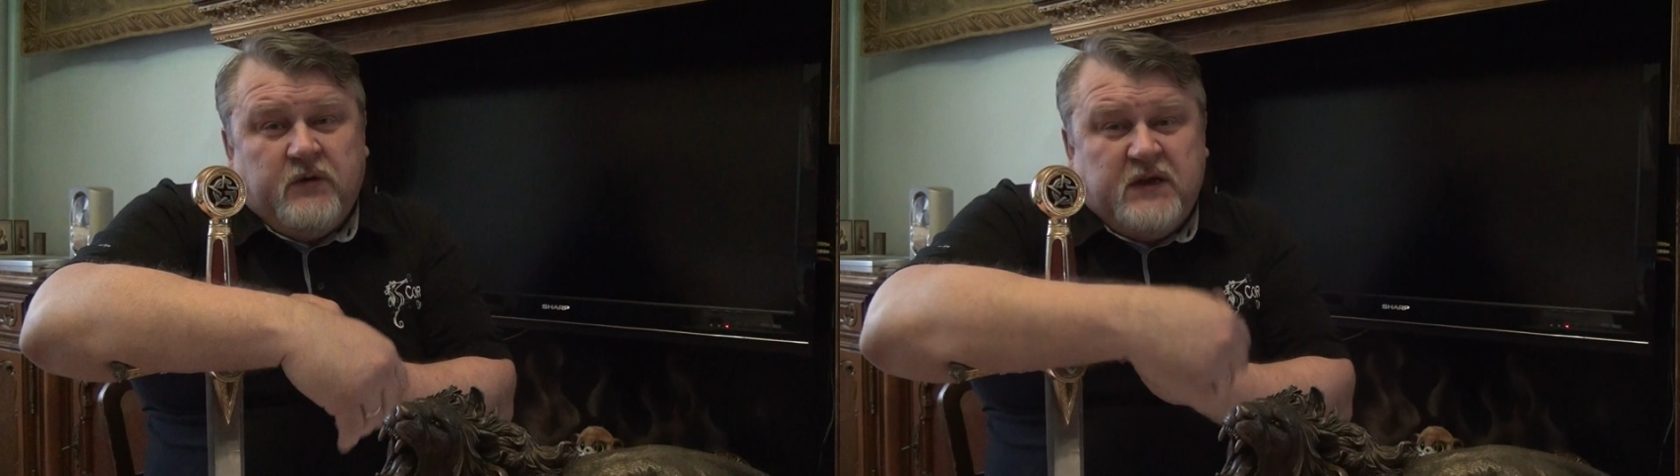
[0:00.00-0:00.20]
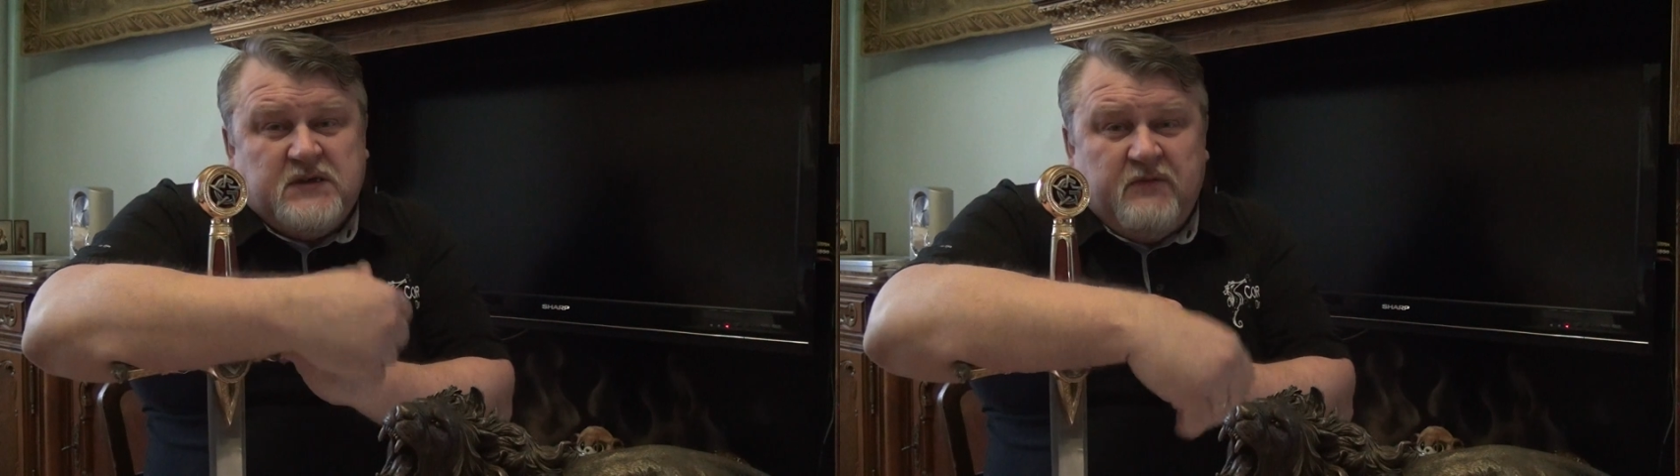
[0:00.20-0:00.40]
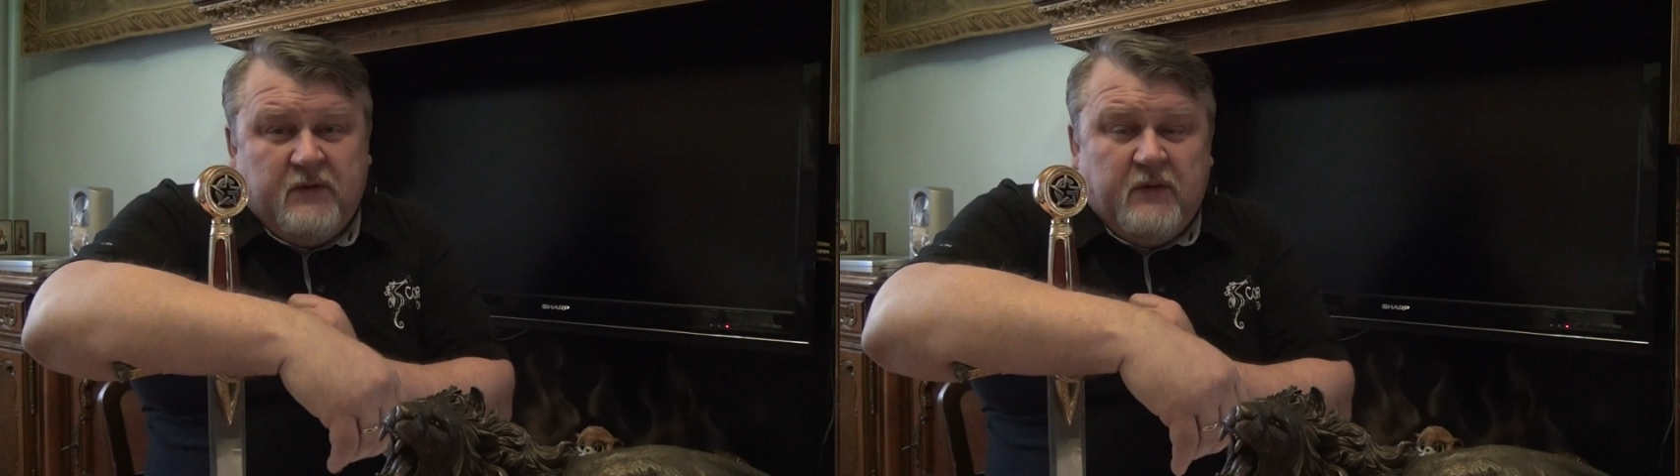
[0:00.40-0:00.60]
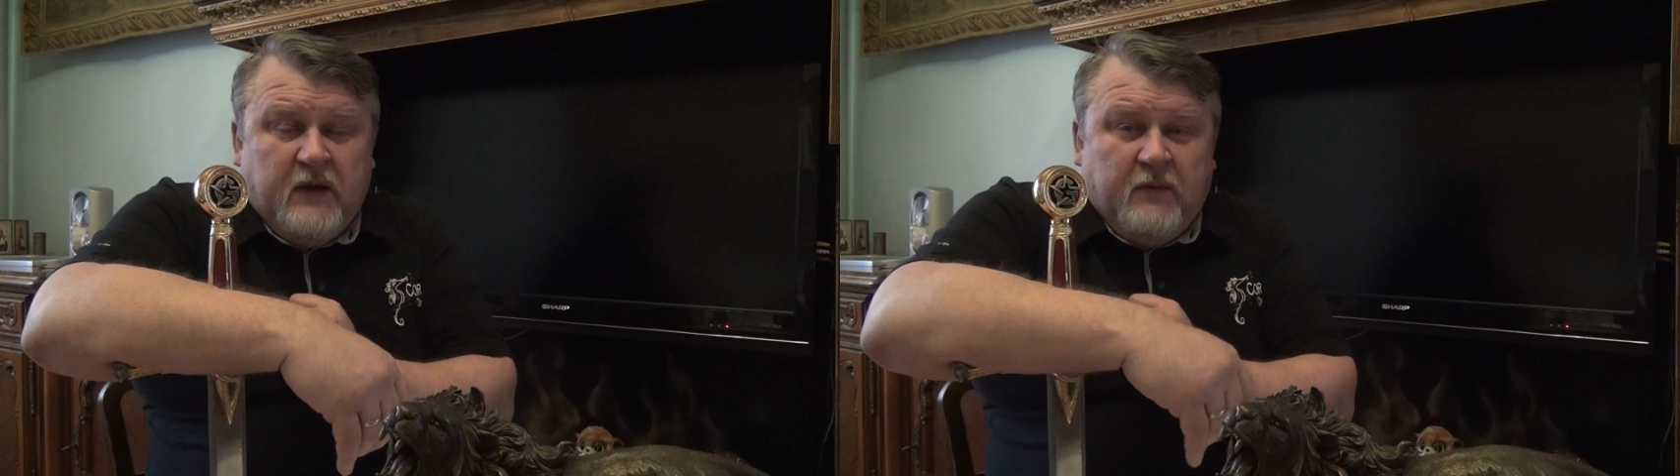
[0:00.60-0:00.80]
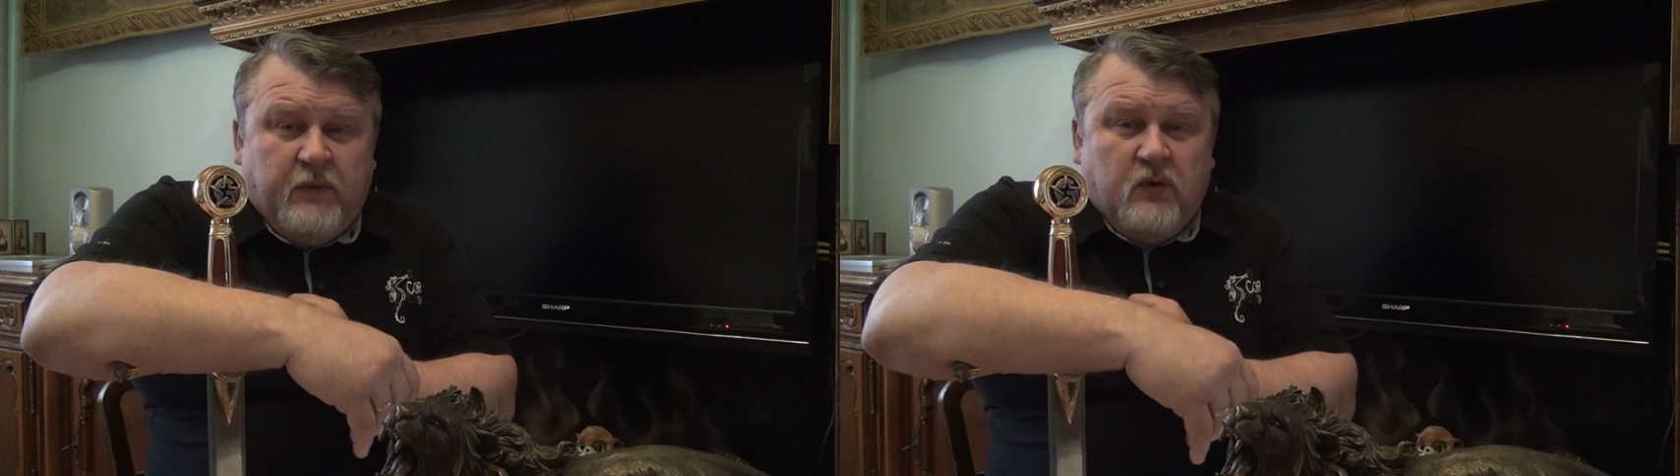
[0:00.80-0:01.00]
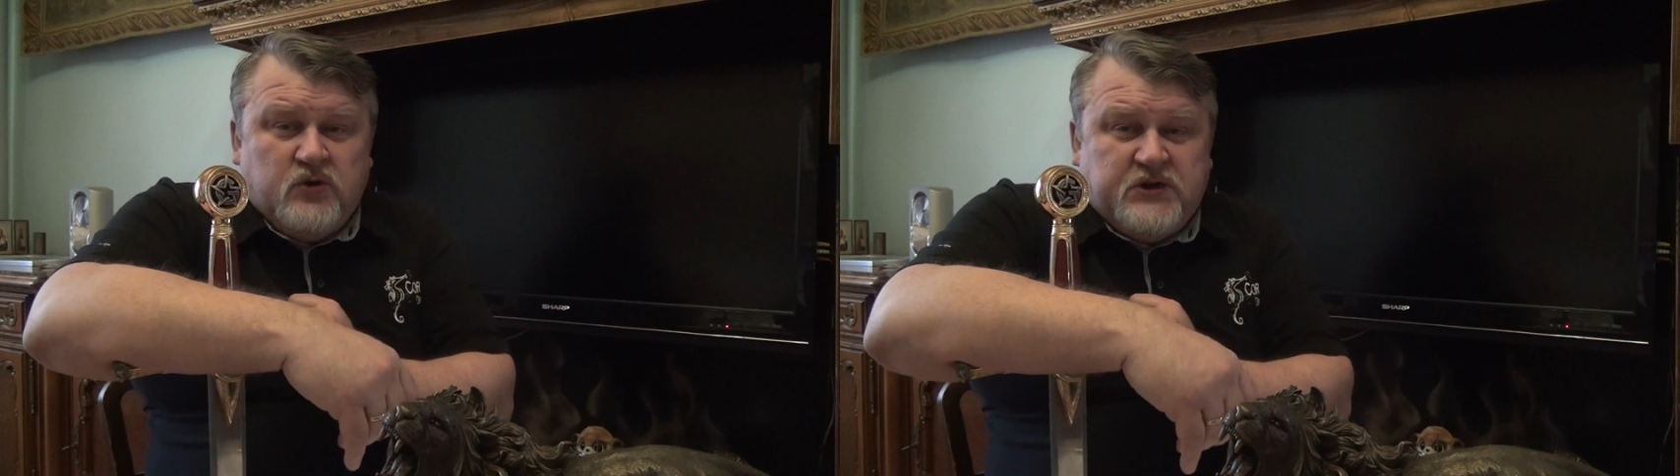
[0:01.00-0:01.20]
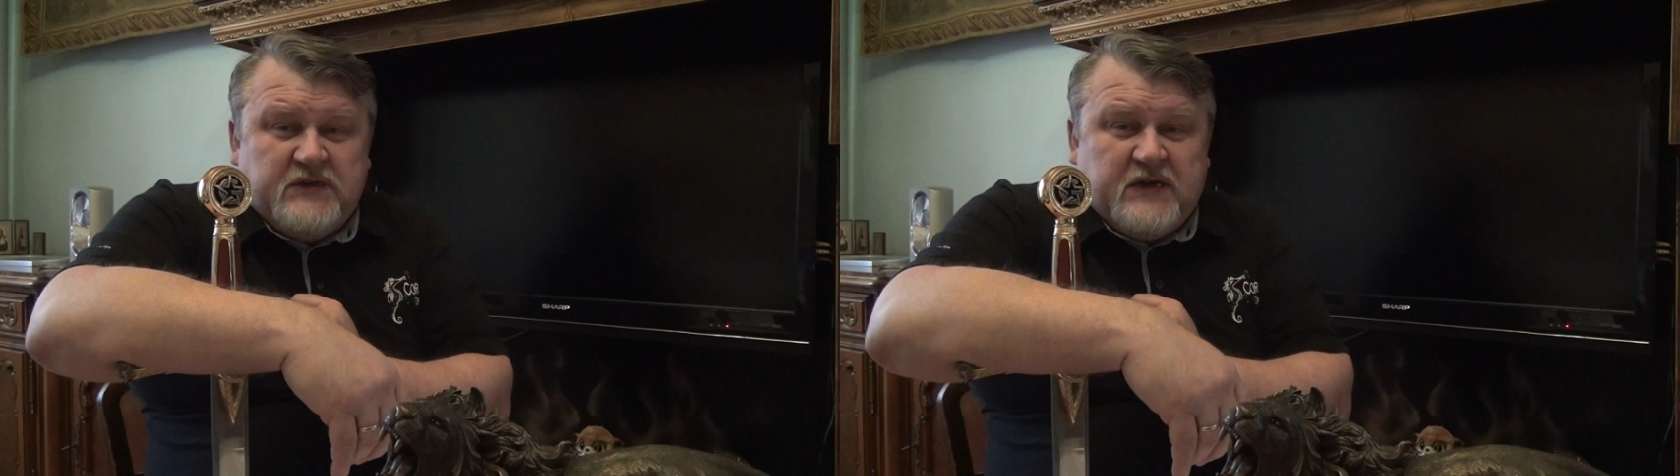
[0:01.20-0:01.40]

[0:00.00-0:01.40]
Если вы бэушный